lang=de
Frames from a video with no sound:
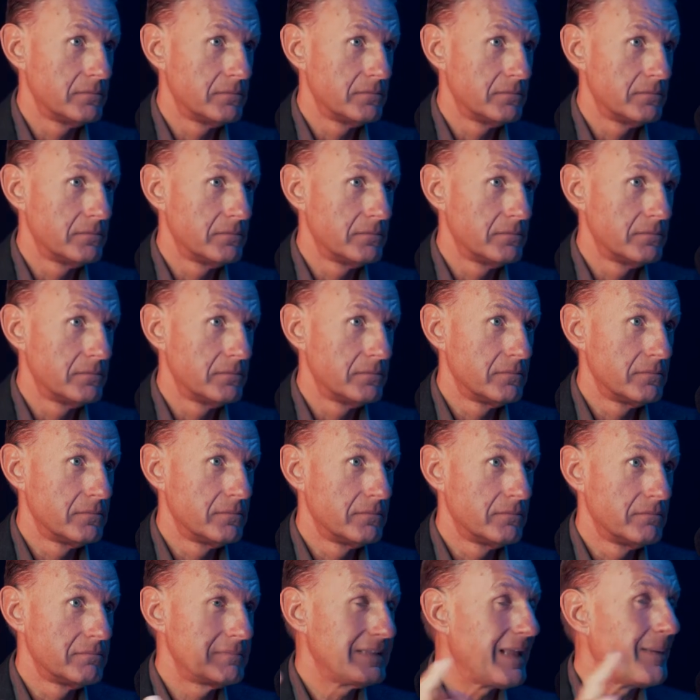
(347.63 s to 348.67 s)
Mhm.
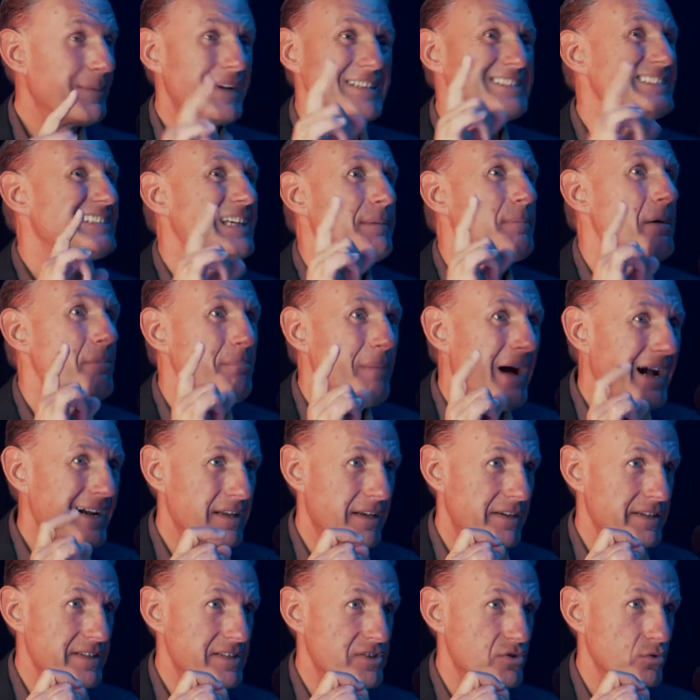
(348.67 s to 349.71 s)
Aber das ist ja beim
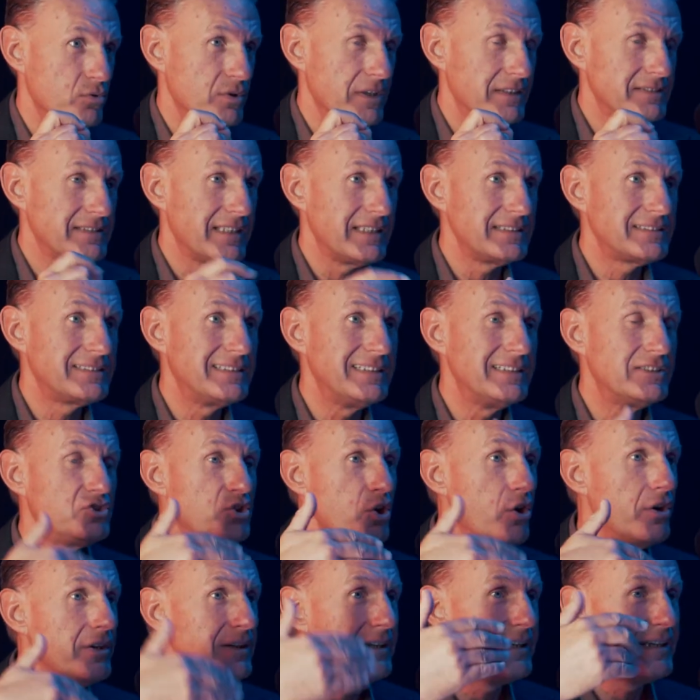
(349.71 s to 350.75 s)
Makler nicht so. Das heißt, die
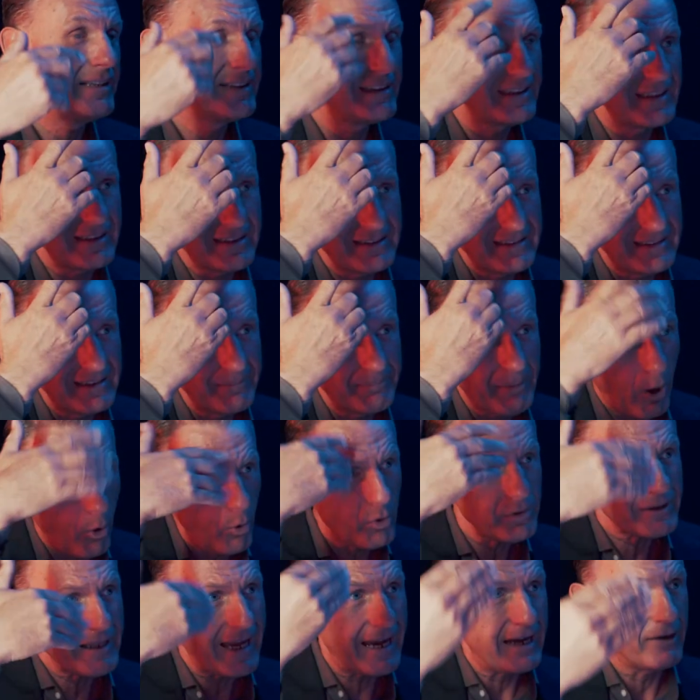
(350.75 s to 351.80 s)
Journey, die
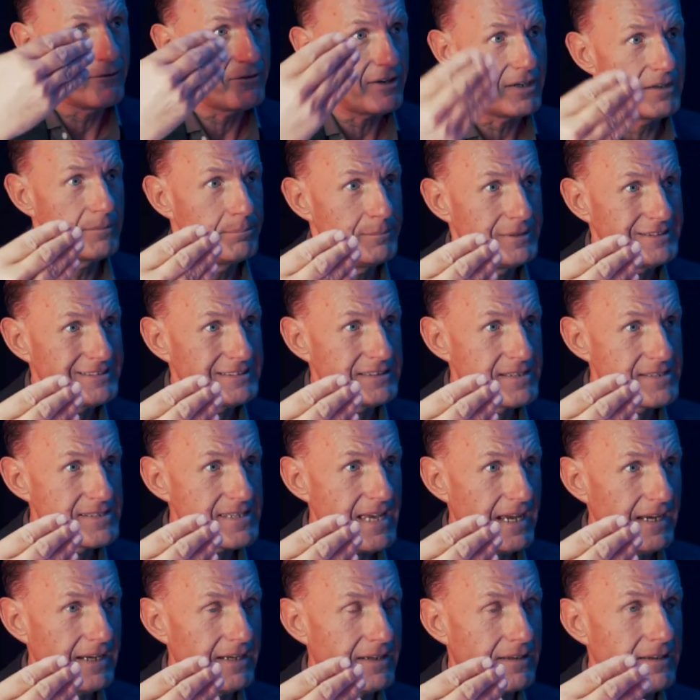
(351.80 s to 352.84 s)
braucht einfach ein bisschen
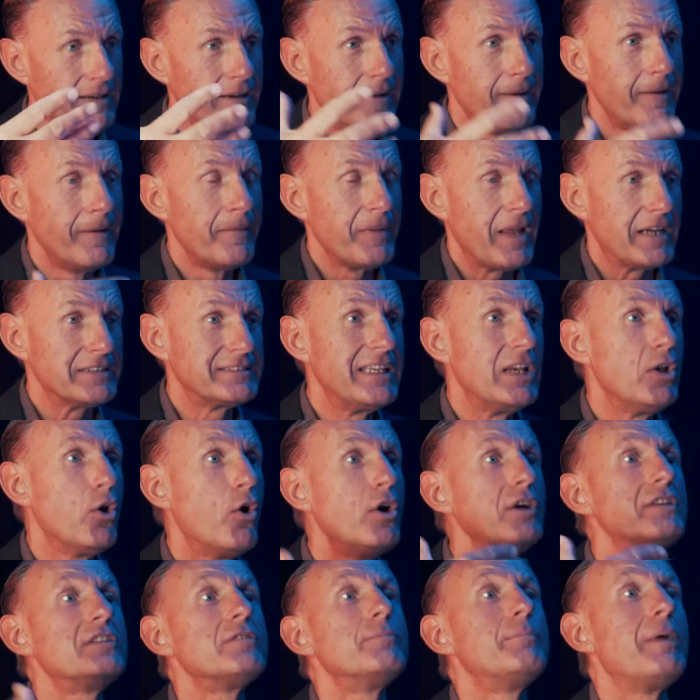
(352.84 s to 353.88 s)
Zeit. Also die
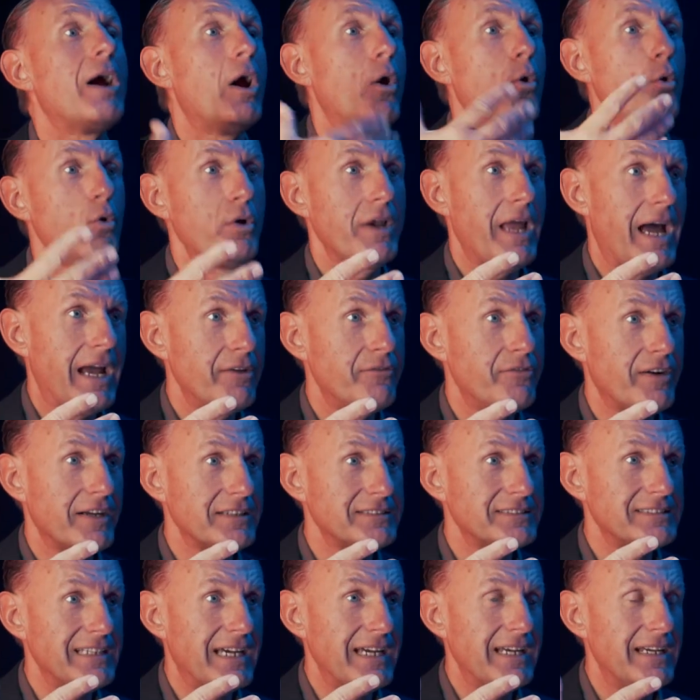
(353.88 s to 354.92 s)
Leute brauchen einfach
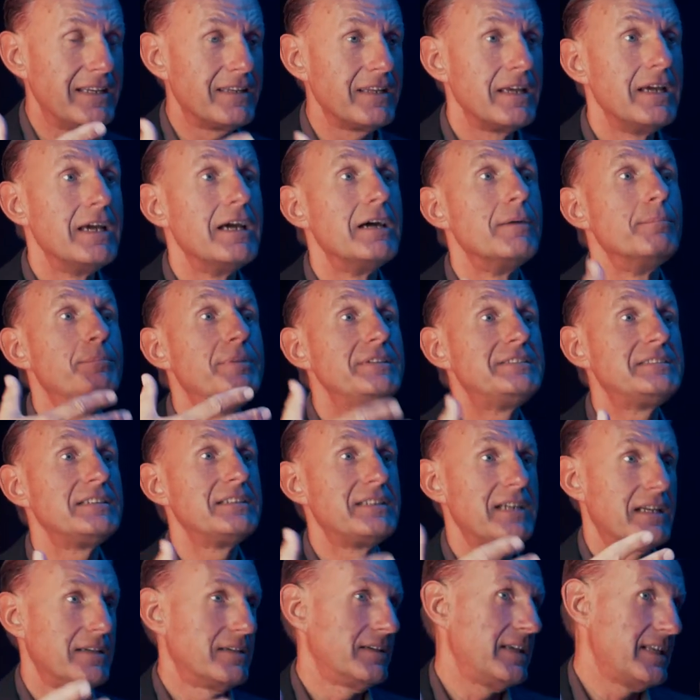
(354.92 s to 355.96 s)
Zeit, bis sie
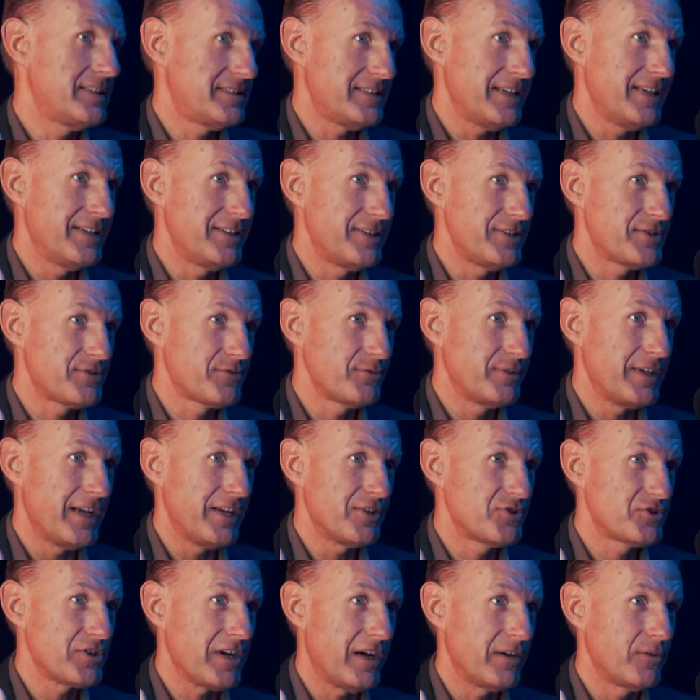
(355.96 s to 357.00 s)
dann letztendlich zu der
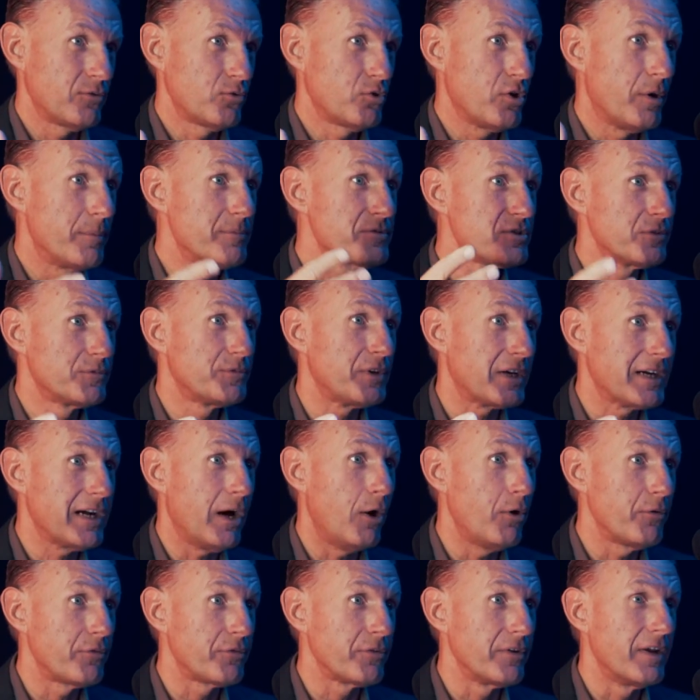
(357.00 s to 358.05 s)
Entscheidung kommen, zu
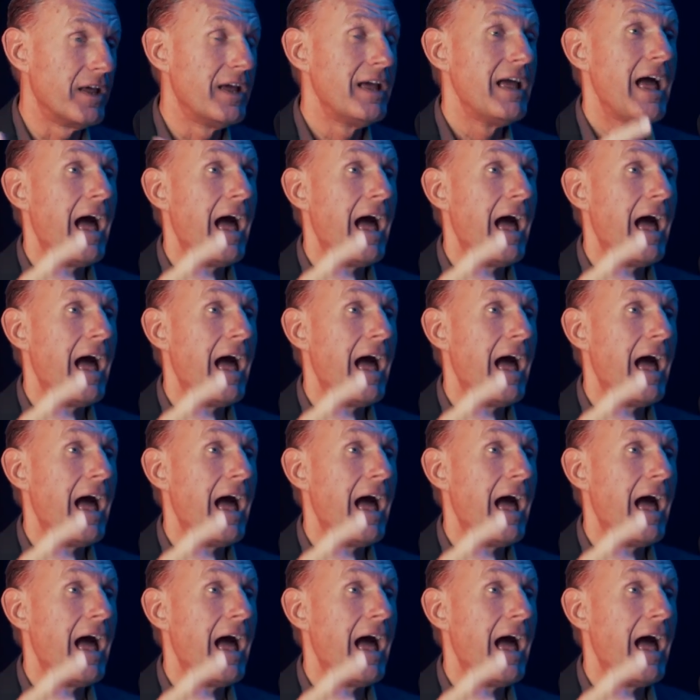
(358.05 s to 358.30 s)
verkaufen.